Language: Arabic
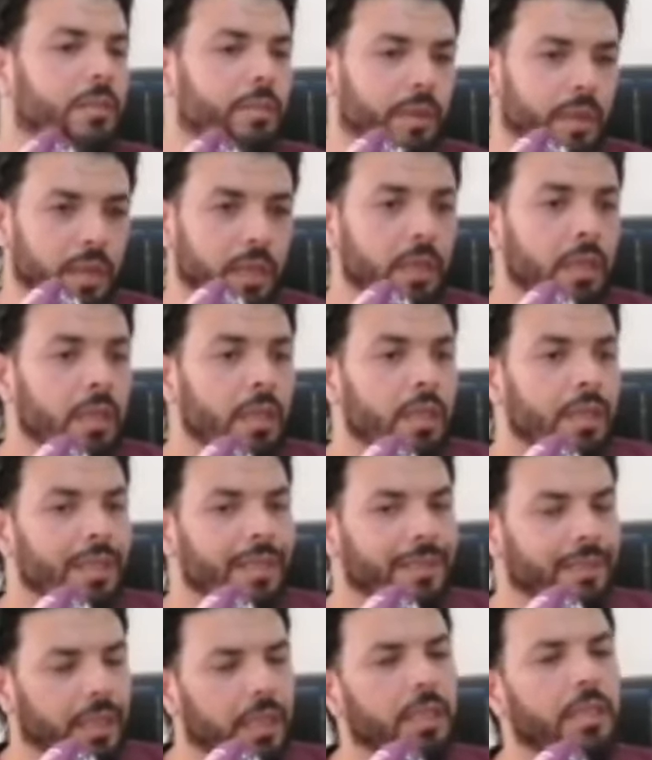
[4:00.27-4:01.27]
اللي كيبقى
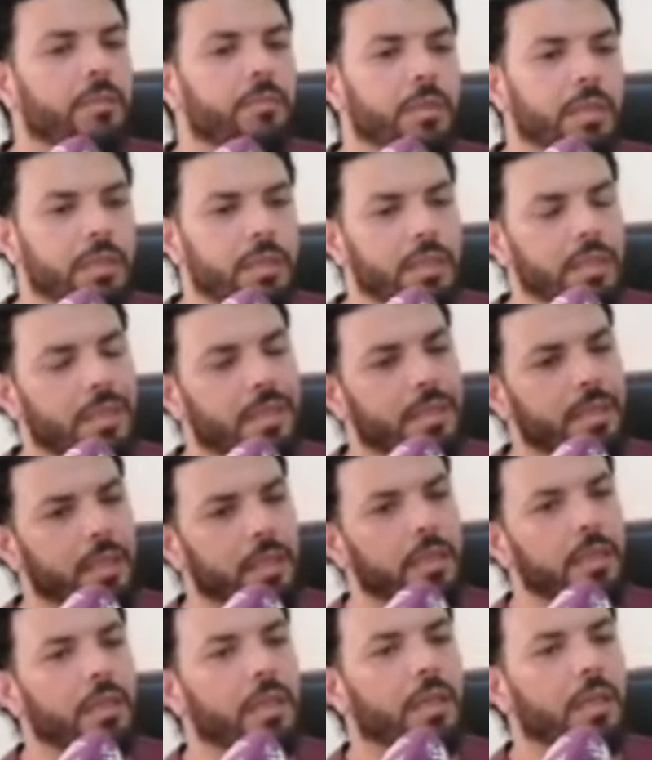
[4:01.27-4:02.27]
دائما
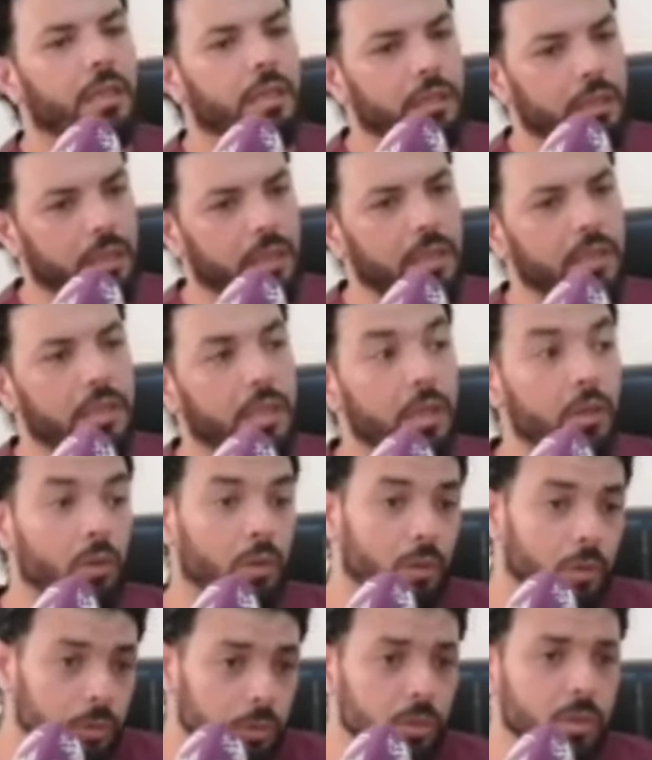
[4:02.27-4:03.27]
تيتسال عند
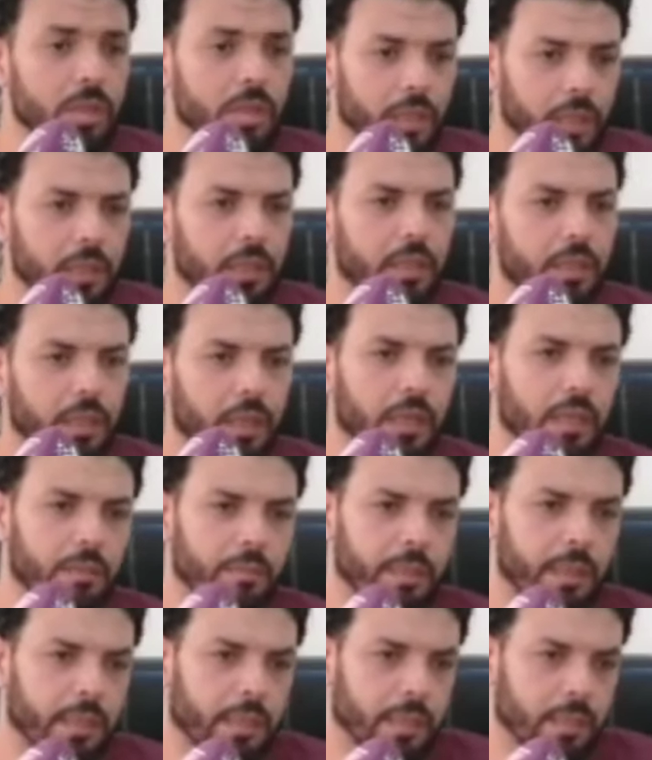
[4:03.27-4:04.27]
الرجال خصوصا عندنا
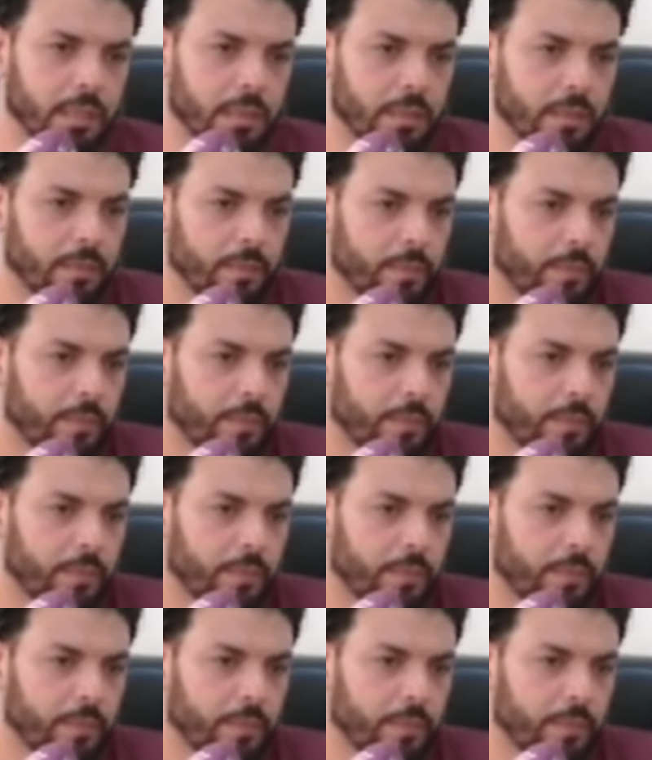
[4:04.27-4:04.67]
داخل المركز